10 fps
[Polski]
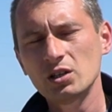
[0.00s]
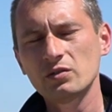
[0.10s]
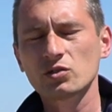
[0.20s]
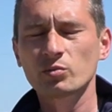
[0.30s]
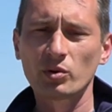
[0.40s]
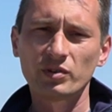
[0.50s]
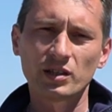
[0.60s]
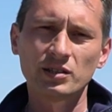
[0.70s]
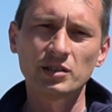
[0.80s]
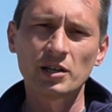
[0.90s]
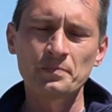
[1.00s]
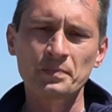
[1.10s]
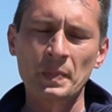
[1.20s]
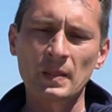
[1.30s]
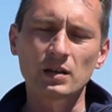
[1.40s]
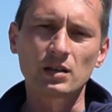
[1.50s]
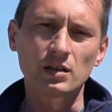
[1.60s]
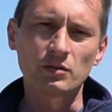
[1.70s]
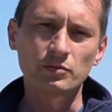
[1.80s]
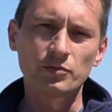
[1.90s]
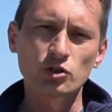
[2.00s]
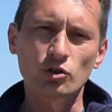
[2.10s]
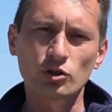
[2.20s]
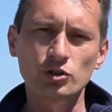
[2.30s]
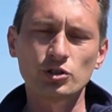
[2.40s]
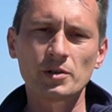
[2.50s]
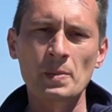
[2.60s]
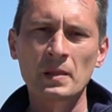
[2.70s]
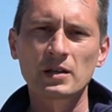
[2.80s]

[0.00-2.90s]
i w odpowiedniej e, wysokości,